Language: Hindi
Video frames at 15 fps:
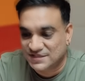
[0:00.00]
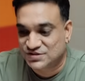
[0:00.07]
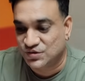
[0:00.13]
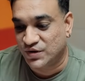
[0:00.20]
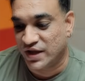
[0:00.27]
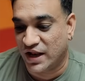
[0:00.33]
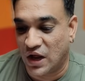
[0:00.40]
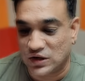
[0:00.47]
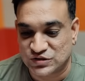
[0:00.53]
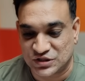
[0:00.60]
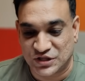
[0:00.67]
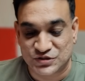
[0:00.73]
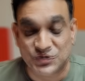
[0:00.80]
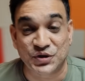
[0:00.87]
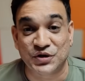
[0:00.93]
सुखी रहो सदा सुखी
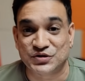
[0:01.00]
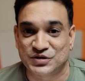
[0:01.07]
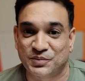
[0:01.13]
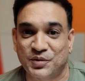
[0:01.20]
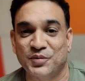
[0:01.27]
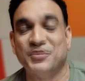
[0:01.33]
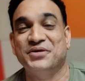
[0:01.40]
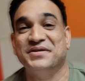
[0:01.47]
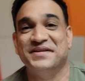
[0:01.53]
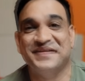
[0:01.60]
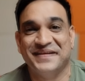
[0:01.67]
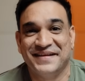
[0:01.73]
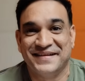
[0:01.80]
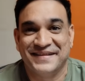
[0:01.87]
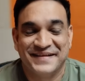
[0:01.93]
रहो भाई शादी करने के
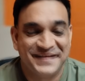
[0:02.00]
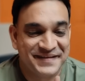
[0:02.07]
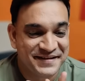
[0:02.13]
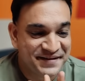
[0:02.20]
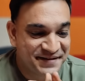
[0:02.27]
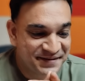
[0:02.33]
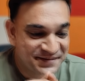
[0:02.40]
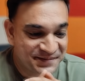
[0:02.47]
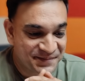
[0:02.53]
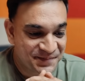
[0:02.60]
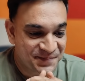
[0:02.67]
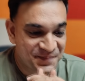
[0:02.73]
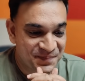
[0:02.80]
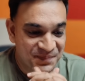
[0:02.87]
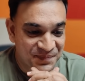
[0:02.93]
बाद भी सुख सुखी
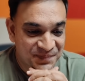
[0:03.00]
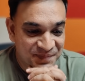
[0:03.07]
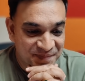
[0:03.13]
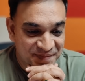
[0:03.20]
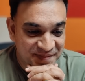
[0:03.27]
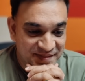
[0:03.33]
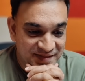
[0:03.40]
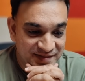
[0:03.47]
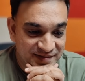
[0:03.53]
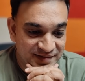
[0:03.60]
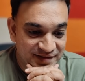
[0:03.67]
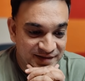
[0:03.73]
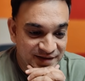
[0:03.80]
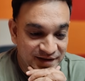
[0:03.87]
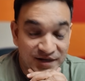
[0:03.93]
रहता है इंसान
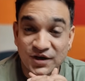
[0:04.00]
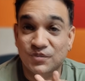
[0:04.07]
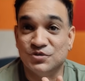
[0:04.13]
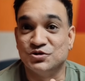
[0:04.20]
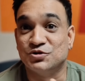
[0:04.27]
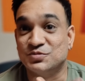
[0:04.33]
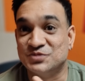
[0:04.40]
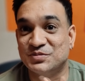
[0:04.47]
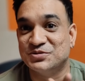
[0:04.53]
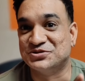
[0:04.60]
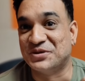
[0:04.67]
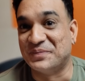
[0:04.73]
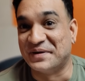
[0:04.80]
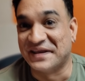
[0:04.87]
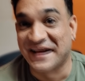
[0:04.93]
वो तो तुमसे पूछना
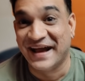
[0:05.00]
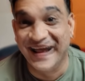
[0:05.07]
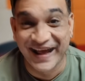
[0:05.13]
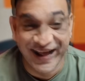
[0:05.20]
पड़ेगा